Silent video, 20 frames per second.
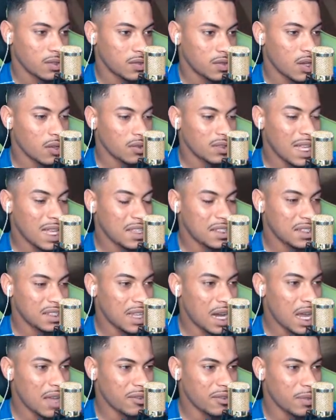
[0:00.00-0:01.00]
não. Só um test
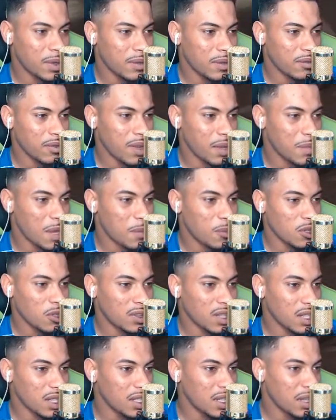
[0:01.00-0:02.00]
drive mesmo, velho. Minha
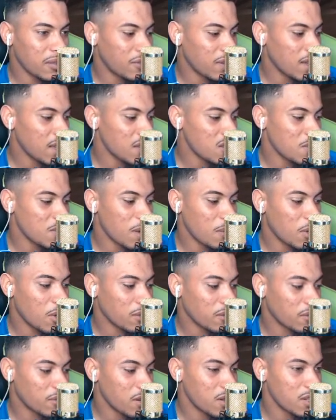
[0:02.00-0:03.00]
moto tá aqui na frente, minha
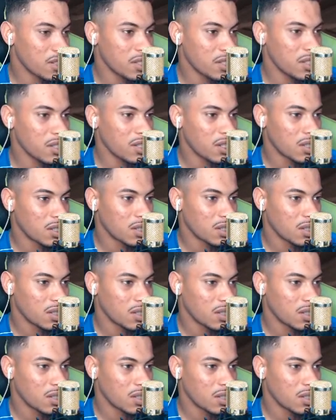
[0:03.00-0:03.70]
moto verde aí, ó